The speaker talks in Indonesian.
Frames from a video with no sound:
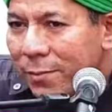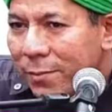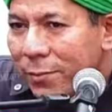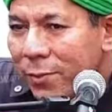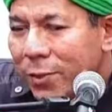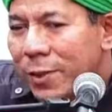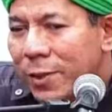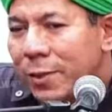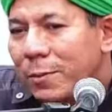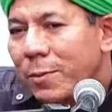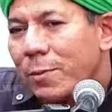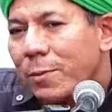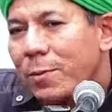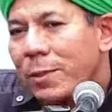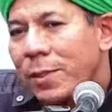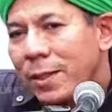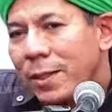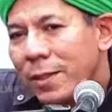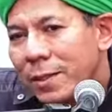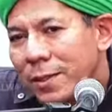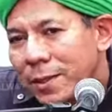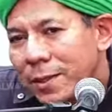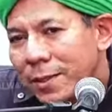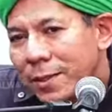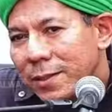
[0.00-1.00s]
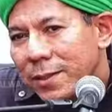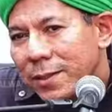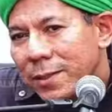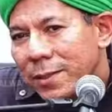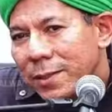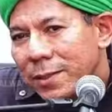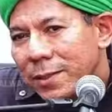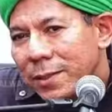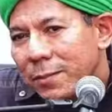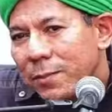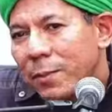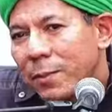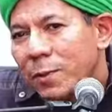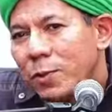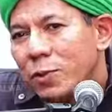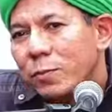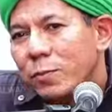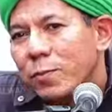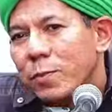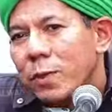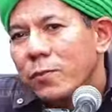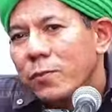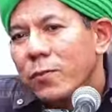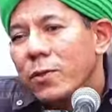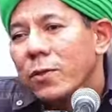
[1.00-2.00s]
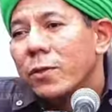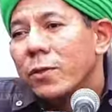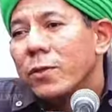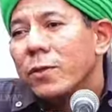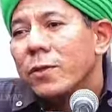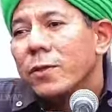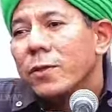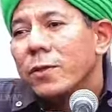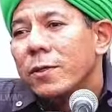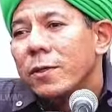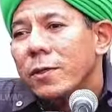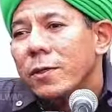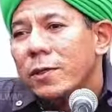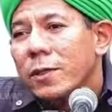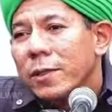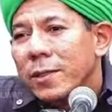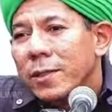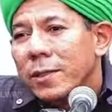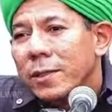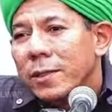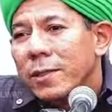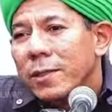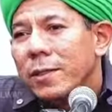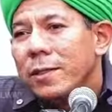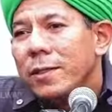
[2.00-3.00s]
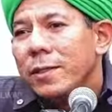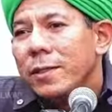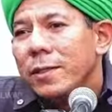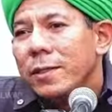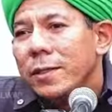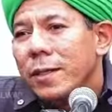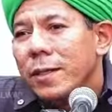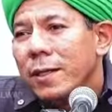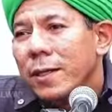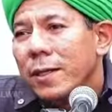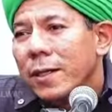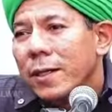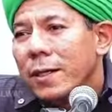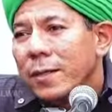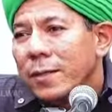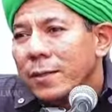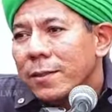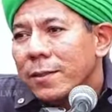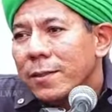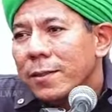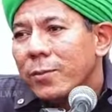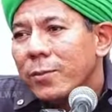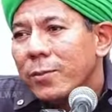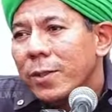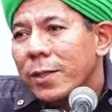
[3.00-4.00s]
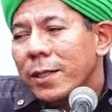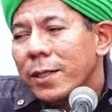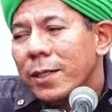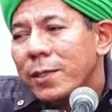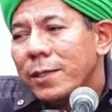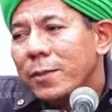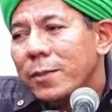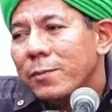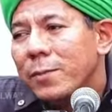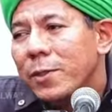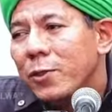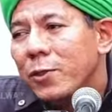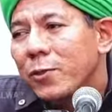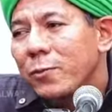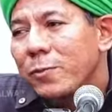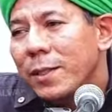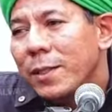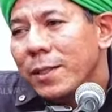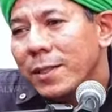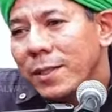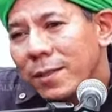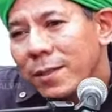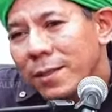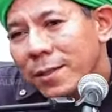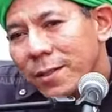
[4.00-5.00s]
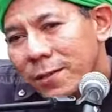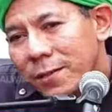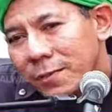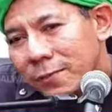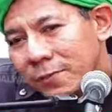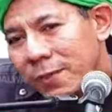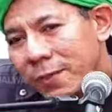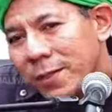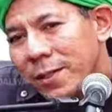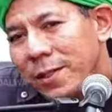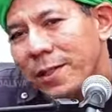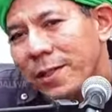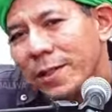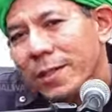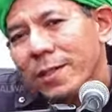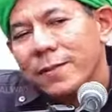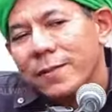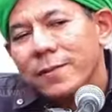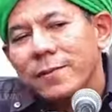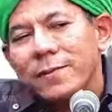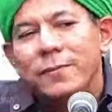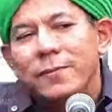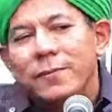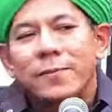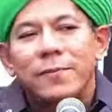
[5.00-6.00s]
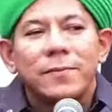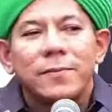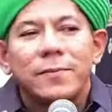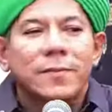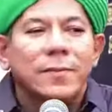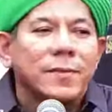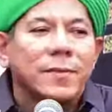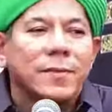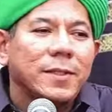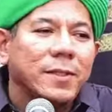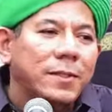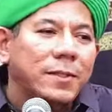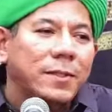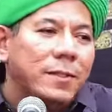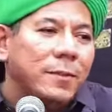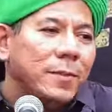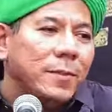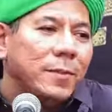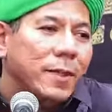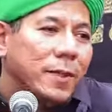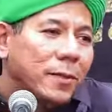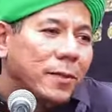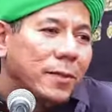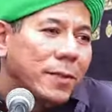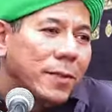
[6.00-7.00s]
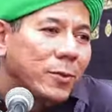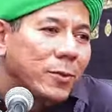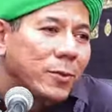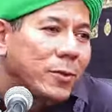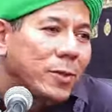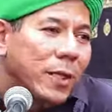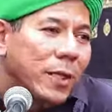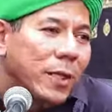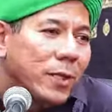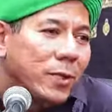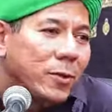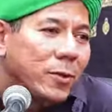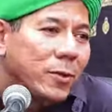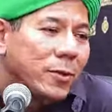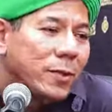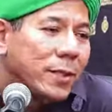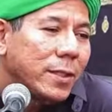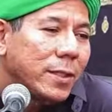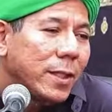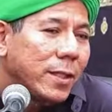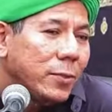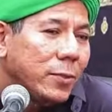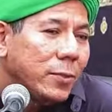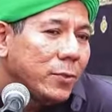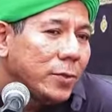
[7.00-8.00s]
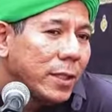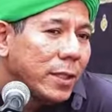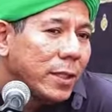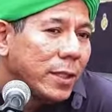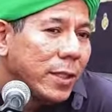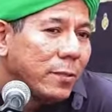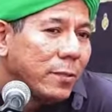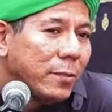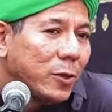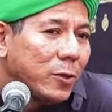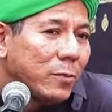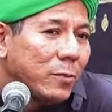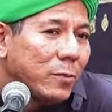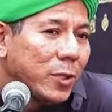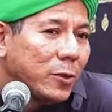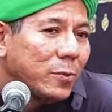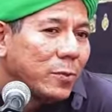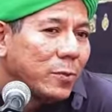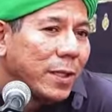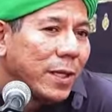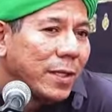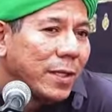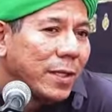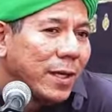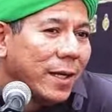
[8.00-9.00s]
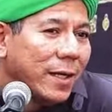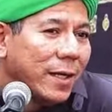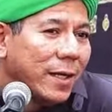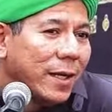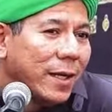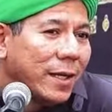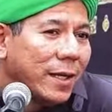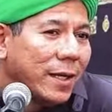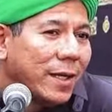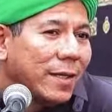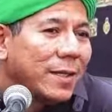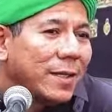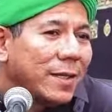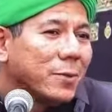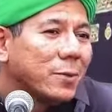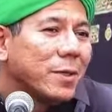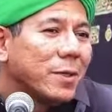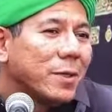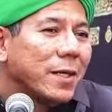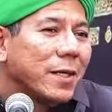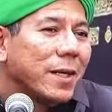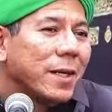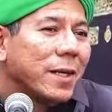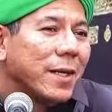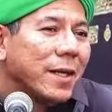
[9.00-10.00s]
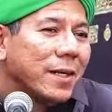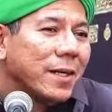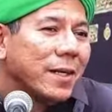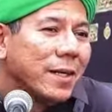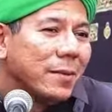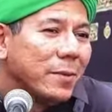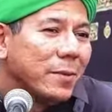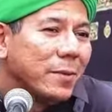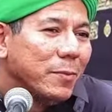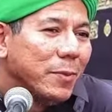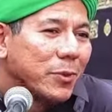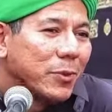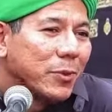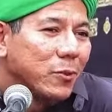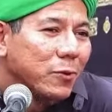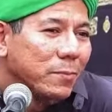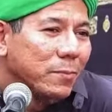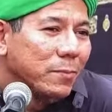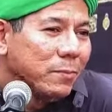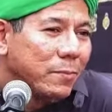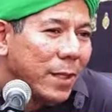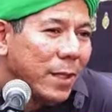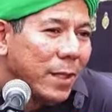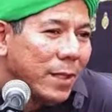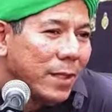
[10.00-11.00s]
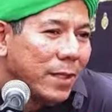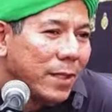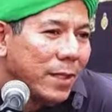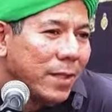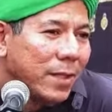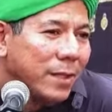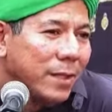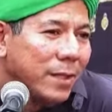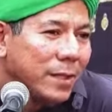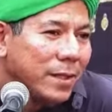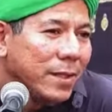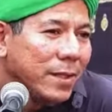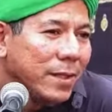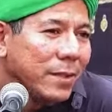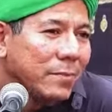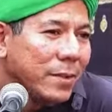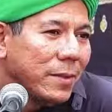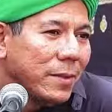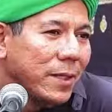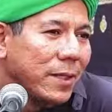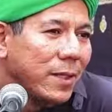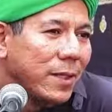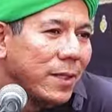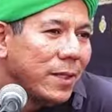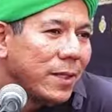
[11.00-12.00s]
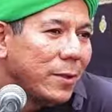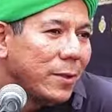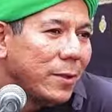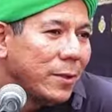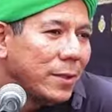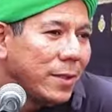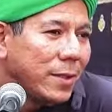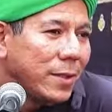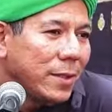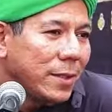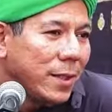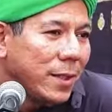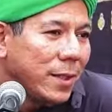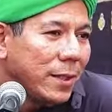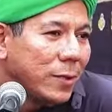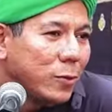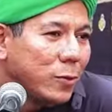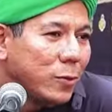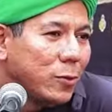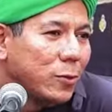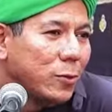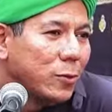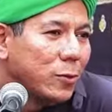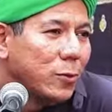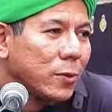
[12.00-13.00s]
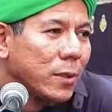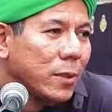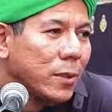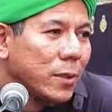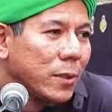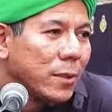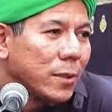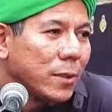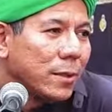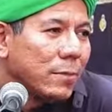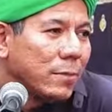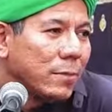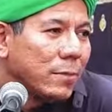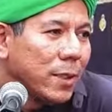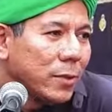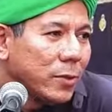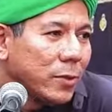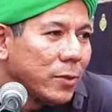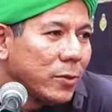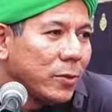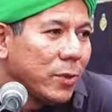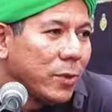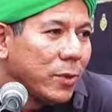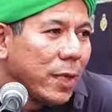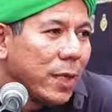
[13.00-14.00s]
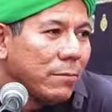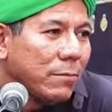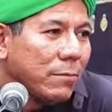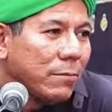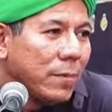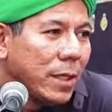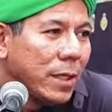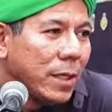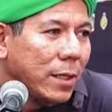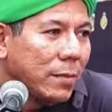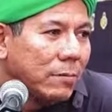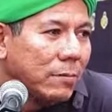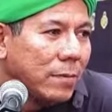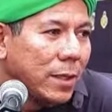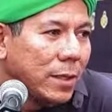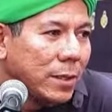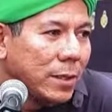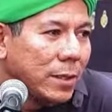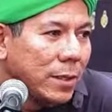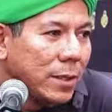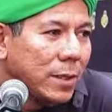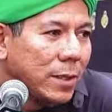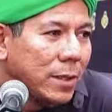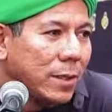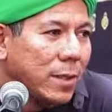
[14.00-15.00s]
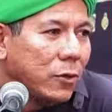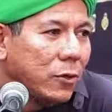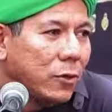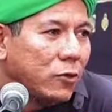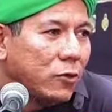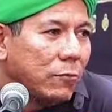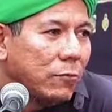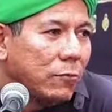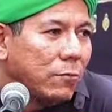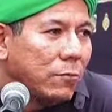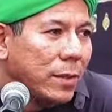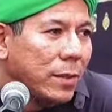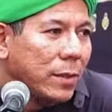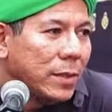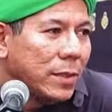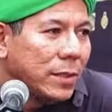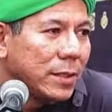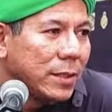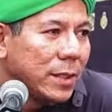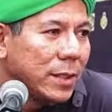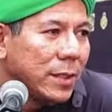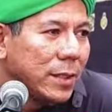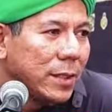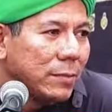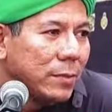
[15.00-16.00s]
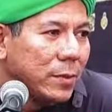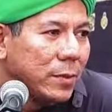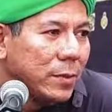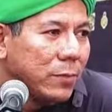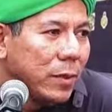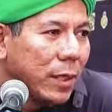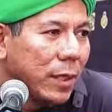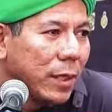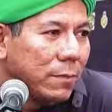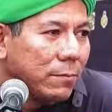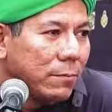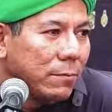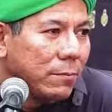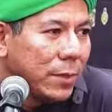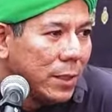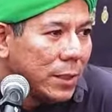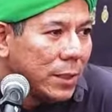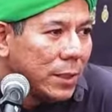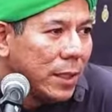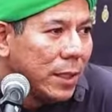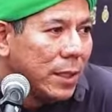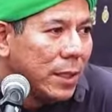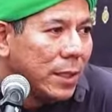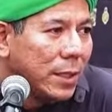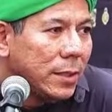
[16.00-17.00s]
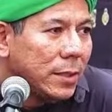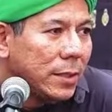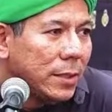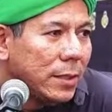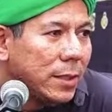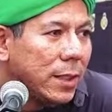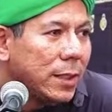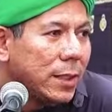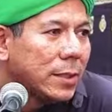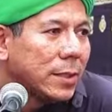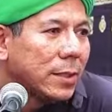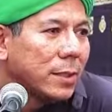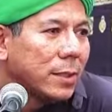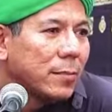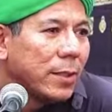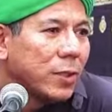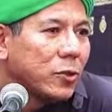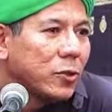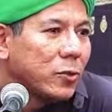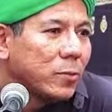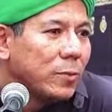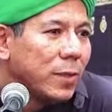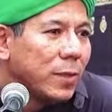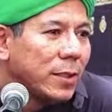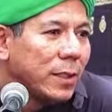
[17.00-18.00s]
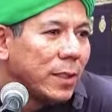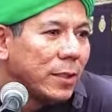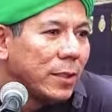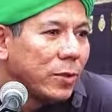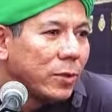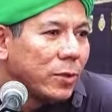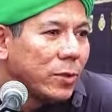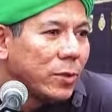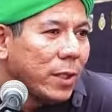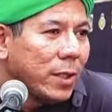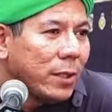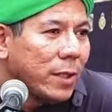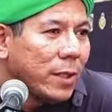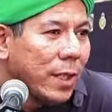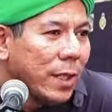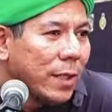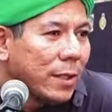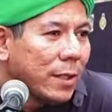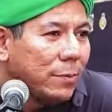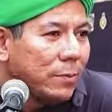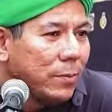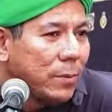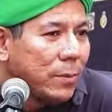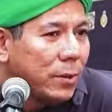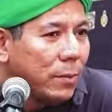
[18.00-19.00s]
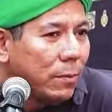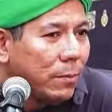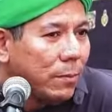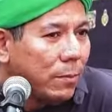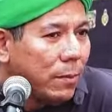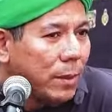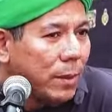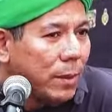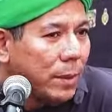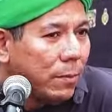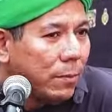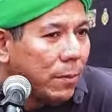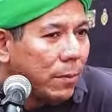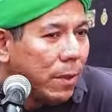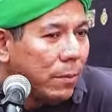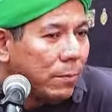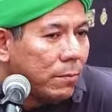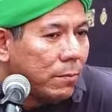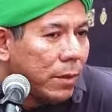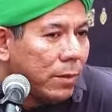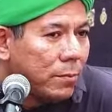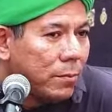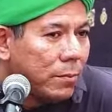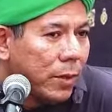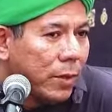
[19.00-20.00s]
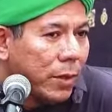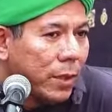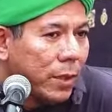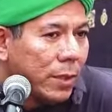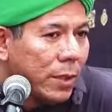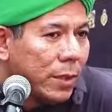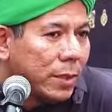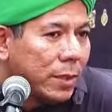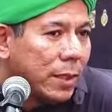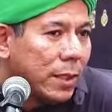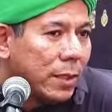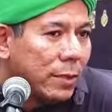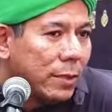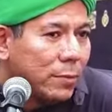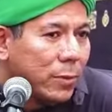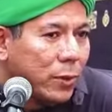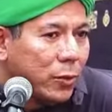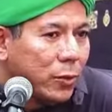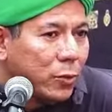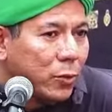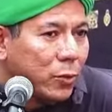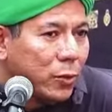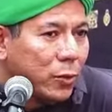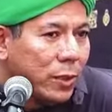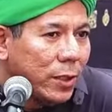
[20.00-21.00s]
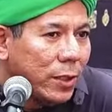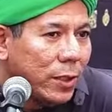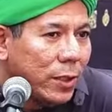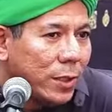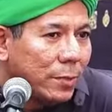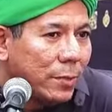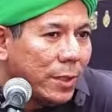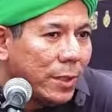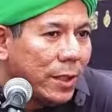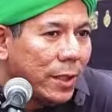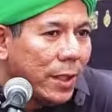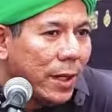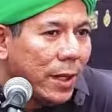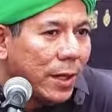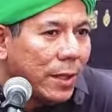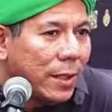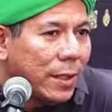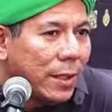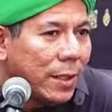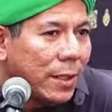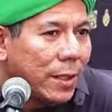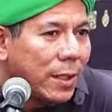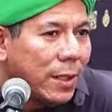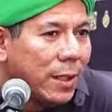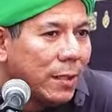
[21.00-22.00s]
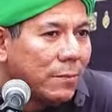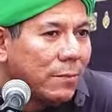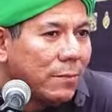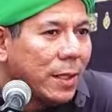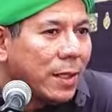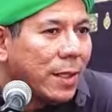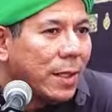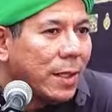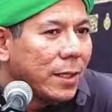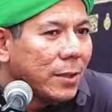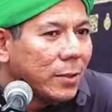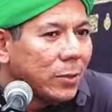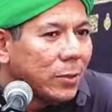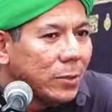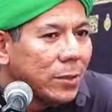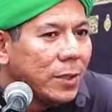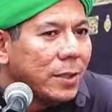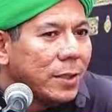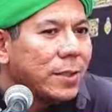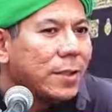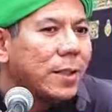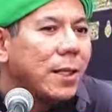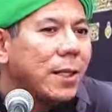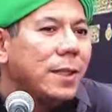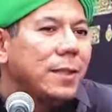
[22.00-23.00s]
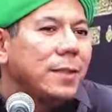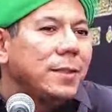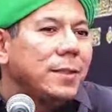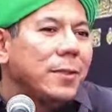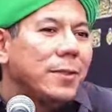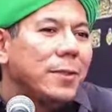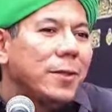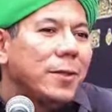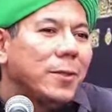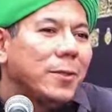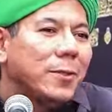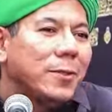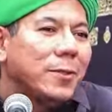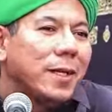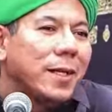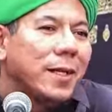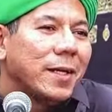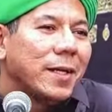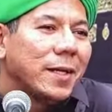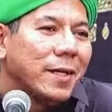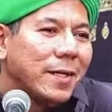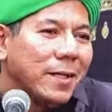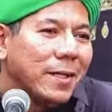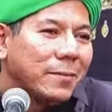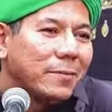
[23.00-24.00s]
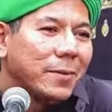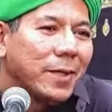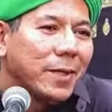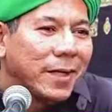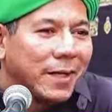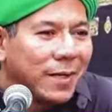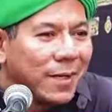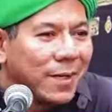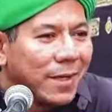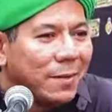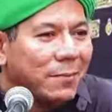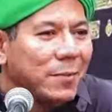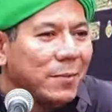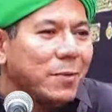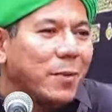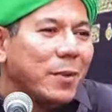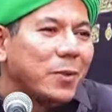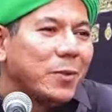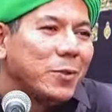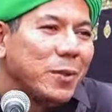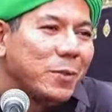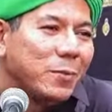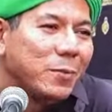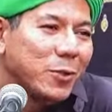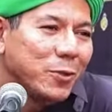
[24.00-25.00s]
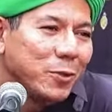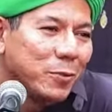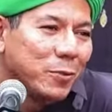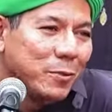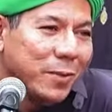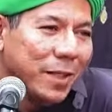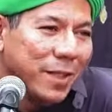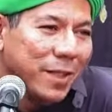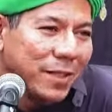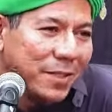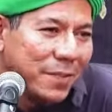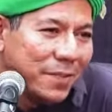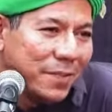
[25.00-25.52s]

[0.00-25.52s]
bukan cuma berkehendak tapi bersumpah wallahi inilah arda wahidah min ummati finar demi Allah aku tidak ridho satu saja daripada umatku berada di neraka karena sudah Nabi bersumpah sehingga apa kalau kita itu termasuk hamba-hambanya dan umatnya Nabi Muhammad yang termasuk banyak dosa yang akan membawa kita dan menuntun kita kepada neraka maka itu dicegahnya oleh Allah Ta'ala karena apa? karena Nabi Muhammad sudah bersumpah